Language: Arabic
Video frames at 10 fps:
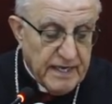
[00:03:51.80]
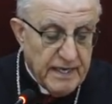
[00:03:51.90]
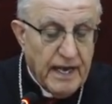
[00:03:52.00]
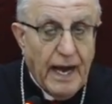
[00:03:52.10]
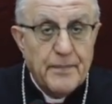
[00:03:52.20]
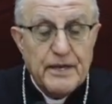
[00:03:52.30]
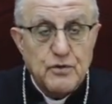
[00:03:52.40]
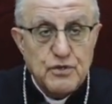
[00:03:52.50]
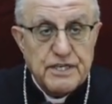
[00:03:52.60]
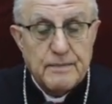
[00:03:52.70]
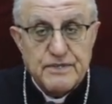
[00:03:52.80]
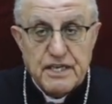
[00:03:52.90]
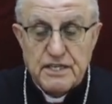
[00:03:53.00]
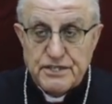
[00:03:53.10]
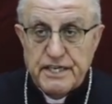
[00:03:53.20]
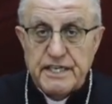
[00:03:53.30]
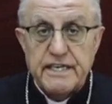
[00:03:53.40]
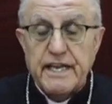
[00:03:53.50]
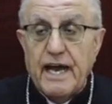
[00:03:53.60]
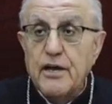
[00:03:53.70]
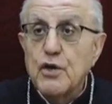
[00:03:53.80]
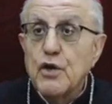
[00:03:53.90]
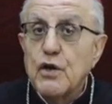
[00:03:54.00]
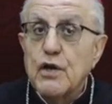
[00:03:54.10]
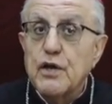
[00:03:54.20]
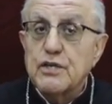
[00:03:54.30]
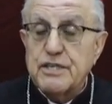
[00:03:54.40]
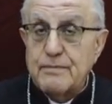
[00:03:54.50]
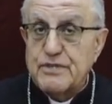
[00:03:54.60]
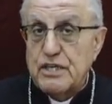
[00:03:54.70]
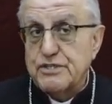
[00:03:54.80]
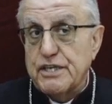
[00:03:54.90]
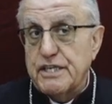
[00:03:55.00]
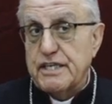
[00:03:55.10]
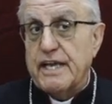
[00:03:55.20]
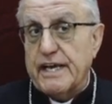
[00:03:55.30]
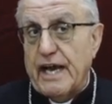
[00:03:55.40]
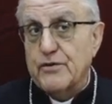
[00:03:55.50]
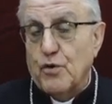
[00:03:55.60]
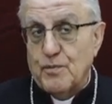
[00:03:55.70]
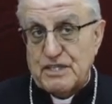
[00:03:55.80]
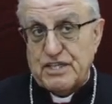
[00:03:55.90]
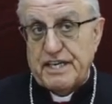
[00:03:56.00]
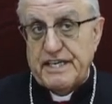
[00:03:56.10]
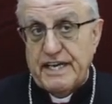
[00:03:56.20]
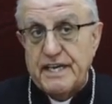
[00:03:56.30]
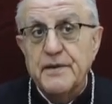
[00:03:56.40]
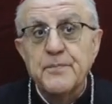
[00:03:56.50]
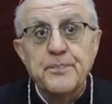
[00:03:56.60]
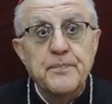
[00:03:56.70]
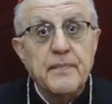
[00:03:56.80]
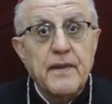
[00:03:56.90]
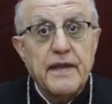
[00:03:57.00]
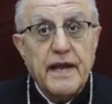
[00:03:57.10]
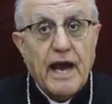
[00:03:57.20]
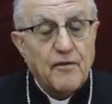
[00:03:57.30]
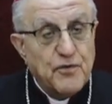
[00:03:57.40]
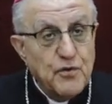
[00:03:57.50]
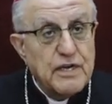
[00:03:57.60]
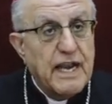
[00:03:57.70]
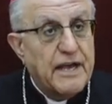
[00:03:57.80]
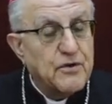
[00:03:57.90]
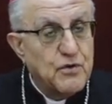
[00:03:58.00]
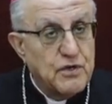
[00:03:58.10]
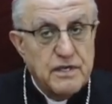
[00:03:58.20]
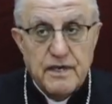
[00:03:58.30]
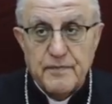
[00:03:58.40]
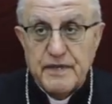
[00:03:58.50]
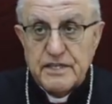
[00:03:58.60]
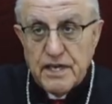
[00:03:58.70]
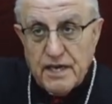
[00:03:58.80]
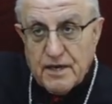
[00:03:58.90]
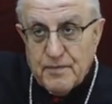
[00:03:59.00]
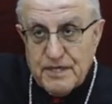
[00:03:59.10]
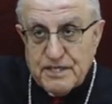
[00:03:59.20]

آه، عبدوا الشمس الجديدة آه، شمس الجديدة كانوا المصريين يخافون لا يكون من تغرب